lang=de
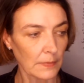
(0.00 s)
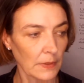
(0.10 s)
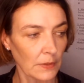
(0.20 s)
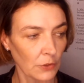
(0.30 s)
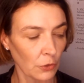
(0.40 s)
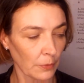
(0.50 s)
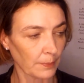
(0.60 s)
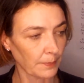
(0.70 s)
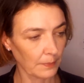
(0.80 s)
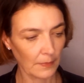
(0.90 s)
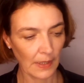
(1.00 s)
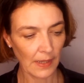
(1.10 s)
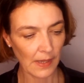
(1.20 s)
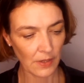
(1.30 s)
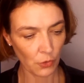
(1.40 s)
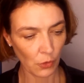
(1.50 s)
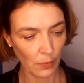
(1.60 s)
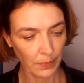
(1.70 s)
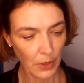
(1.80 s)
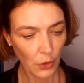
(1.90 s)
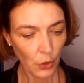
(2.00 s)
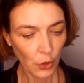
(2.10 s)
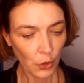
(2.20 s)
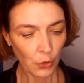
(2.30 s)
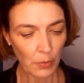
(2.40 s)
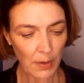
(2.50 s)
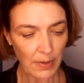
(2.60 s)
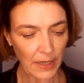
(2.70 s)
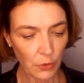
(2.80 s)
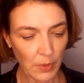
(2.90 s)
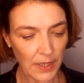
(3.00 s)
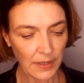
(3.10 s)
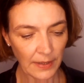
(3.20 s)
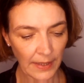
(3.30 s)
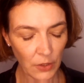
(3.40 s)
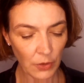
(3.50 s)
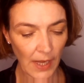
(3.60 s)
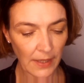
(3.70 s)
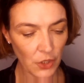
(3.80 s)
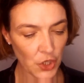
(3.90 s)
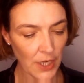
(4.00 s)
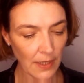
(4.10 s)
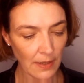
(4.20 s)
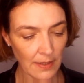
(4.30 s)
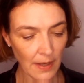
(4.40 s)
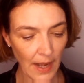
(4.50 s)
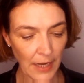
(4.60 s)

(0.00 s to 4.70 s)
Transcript: So, also Überblick über die regionalen Geschehnisse,